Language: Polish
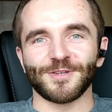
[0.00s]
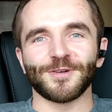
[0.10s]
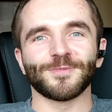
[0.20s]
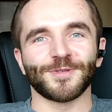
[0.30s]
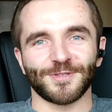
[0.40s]

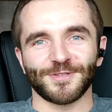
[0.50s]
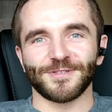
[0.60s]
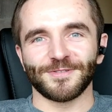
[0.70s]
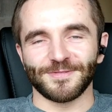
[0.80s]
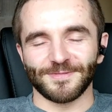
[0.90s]
ją, no
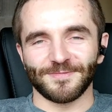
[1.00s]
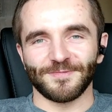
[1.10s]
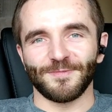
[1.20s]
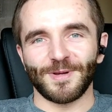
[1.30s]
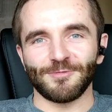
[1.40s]
to
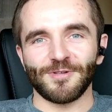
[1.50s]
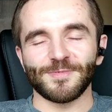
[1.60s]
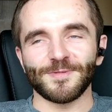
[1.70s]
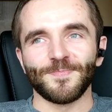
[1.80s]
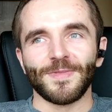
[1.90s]
wpadłaby.